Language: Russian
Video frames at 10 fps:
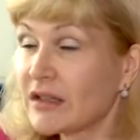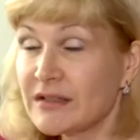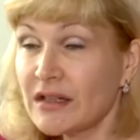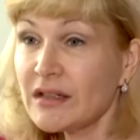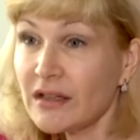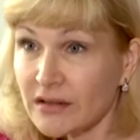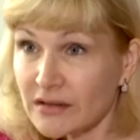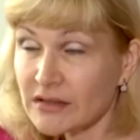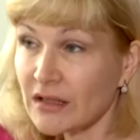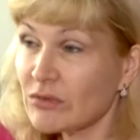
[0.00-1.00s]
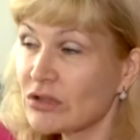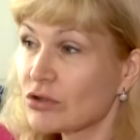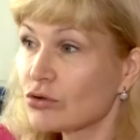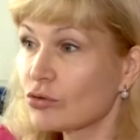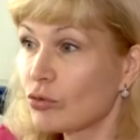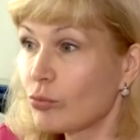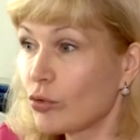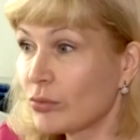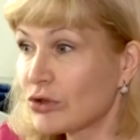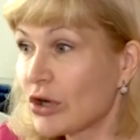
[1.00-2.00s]
деньги за медицинскую
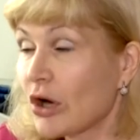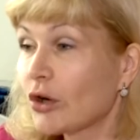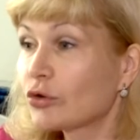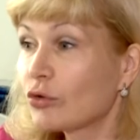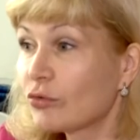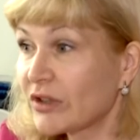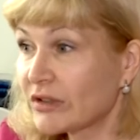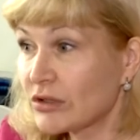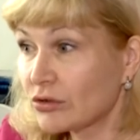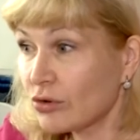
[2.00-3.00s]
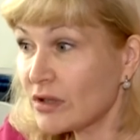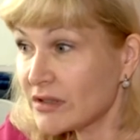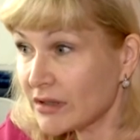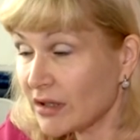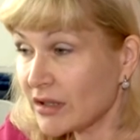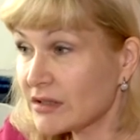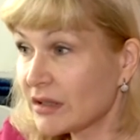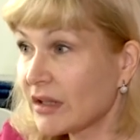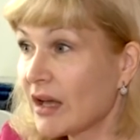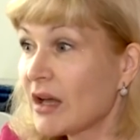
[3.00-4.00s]
помощь, то в этой ситуации как
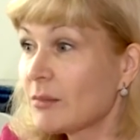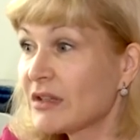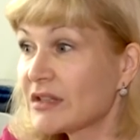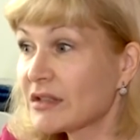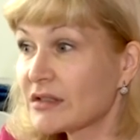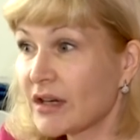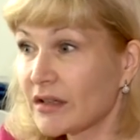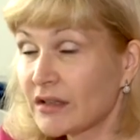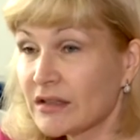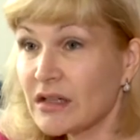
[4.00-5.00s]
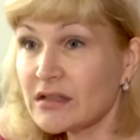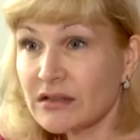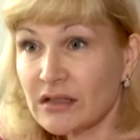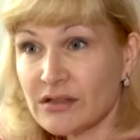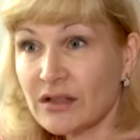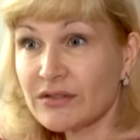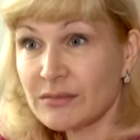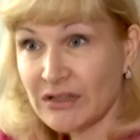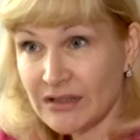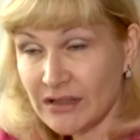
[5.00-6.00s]
раз-таки медицинская организация должна
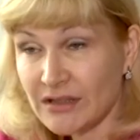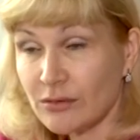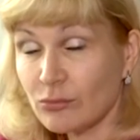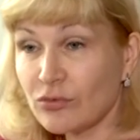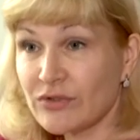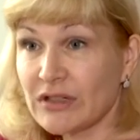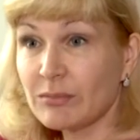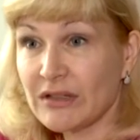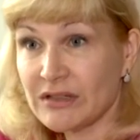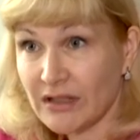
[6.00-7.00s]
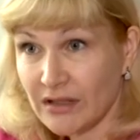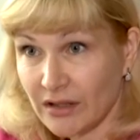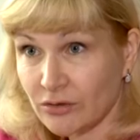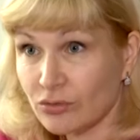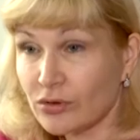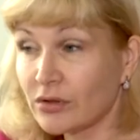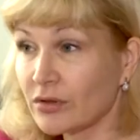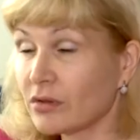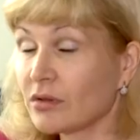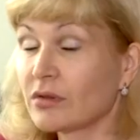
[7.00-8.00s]
возместить ему все потери, которые
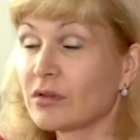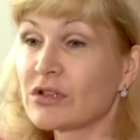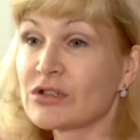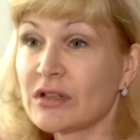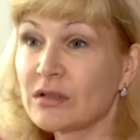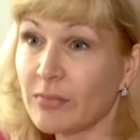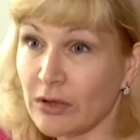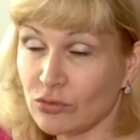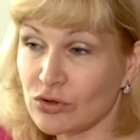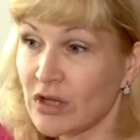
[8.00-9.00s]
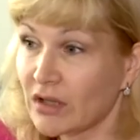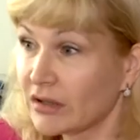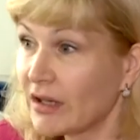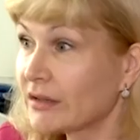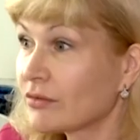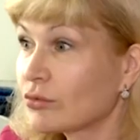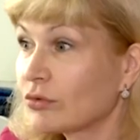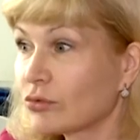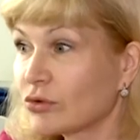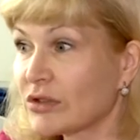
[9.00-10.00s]
э, гражданин понес. Для этого у
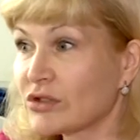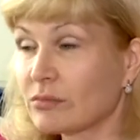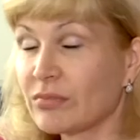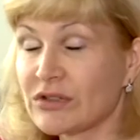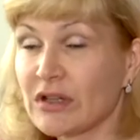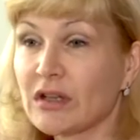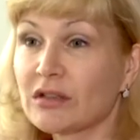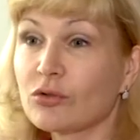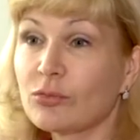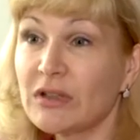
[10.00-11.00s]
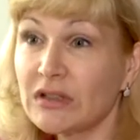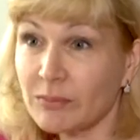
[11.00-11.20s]
него должны быть документы,